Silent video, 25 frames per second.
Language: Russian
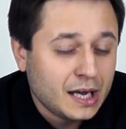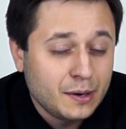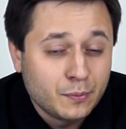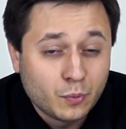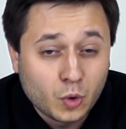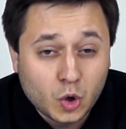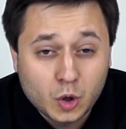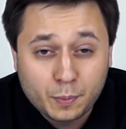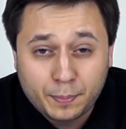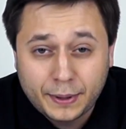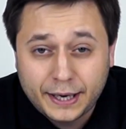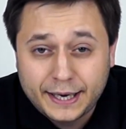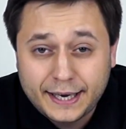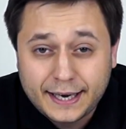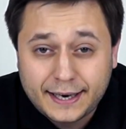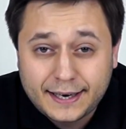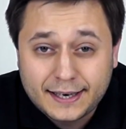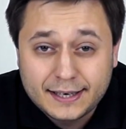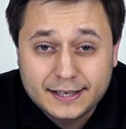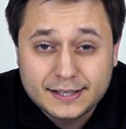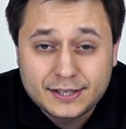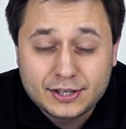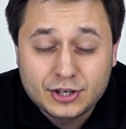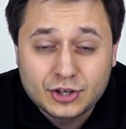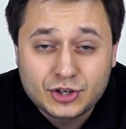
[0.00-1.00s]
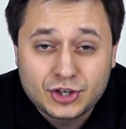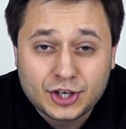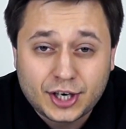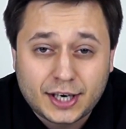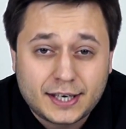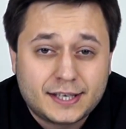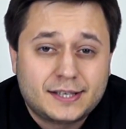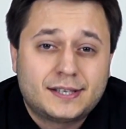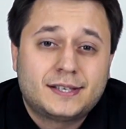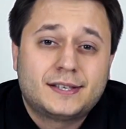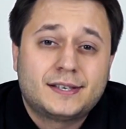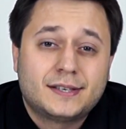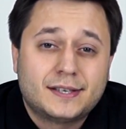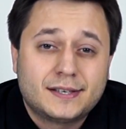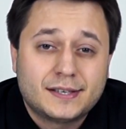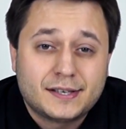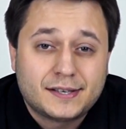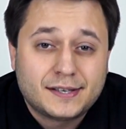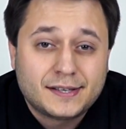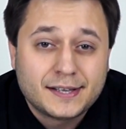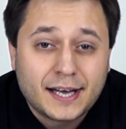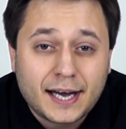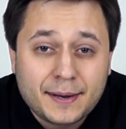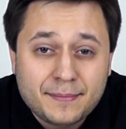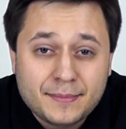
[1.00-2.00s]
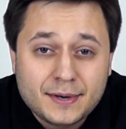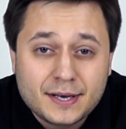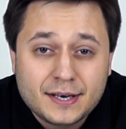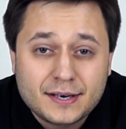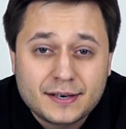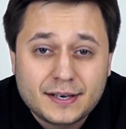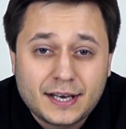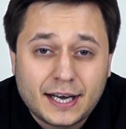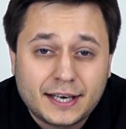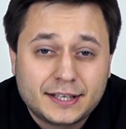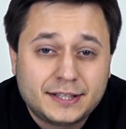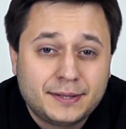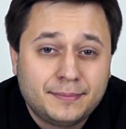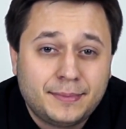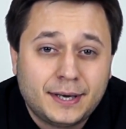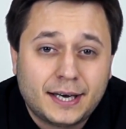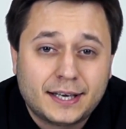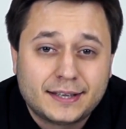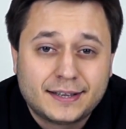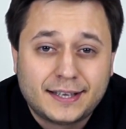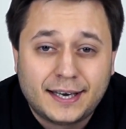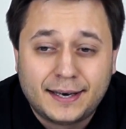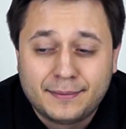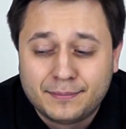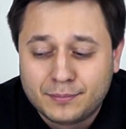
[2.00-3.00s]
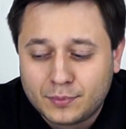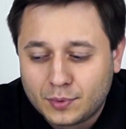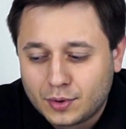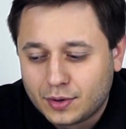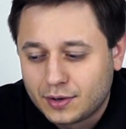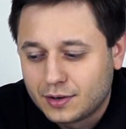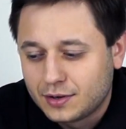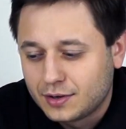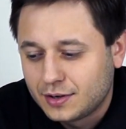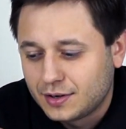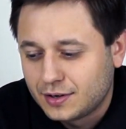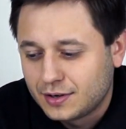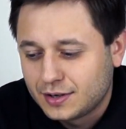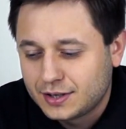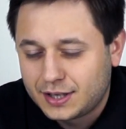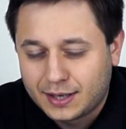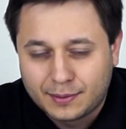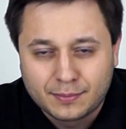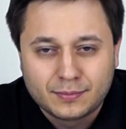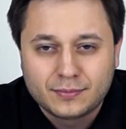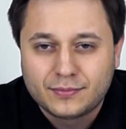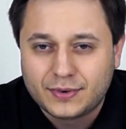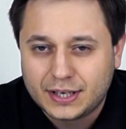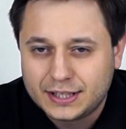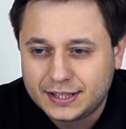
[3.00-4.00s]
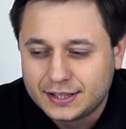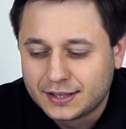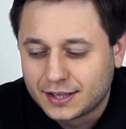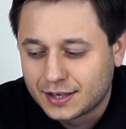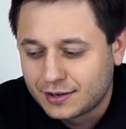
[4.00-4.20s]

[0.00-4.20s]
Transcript: Мол, поехали сейчас э, с нами, я тебе отдам, мол, э, там, водила